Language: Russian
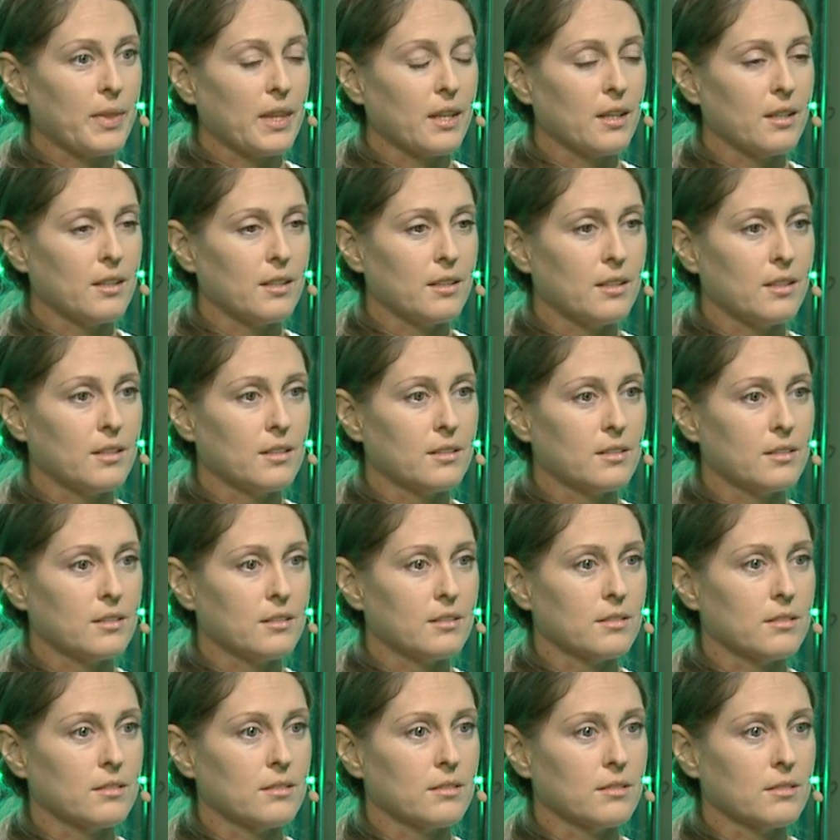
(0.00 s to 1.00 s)

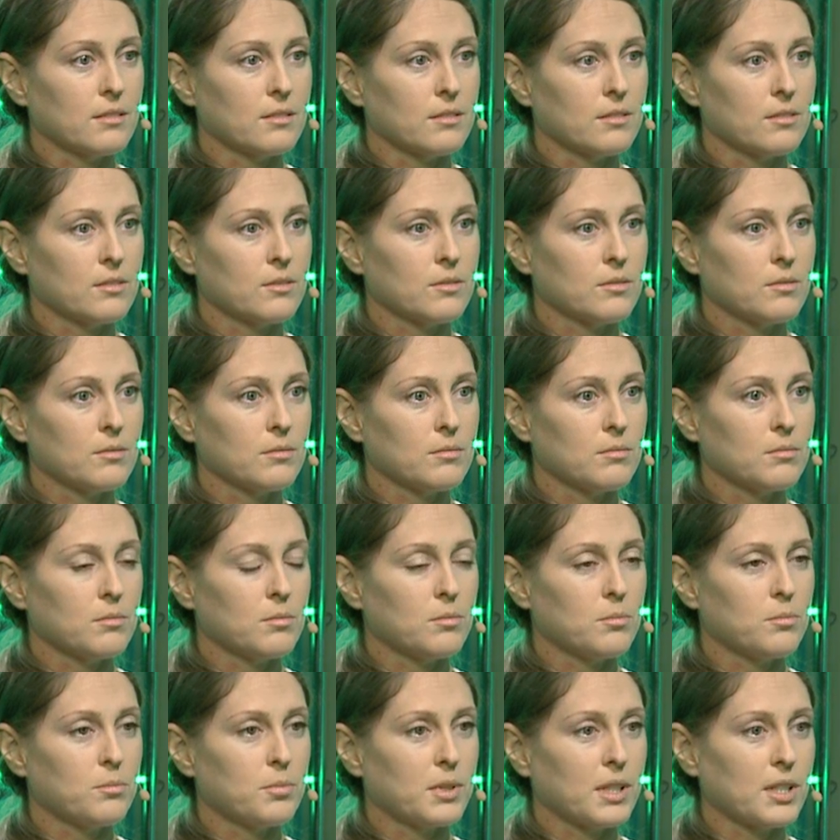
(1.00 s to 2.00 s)
И
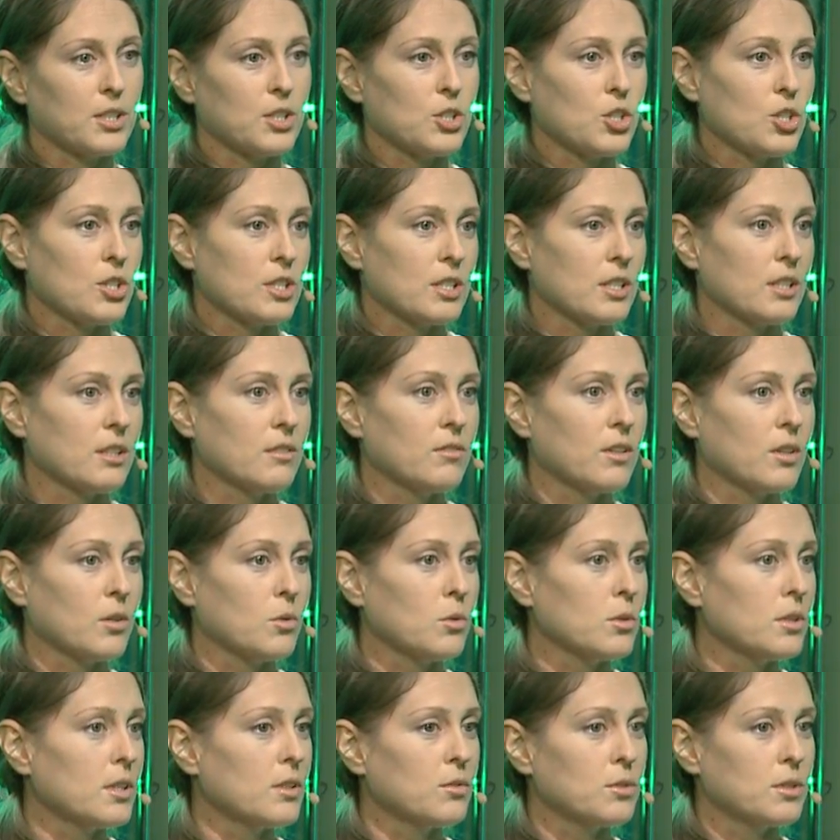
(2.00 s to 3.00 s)
практически два
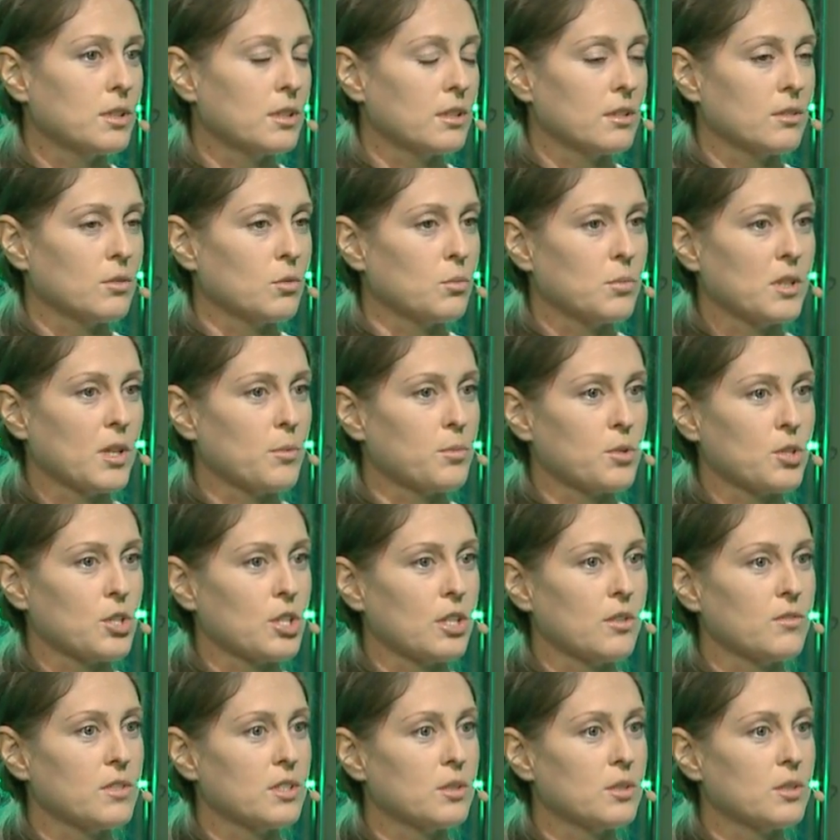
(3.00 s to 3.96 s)
года вот у меня прошли в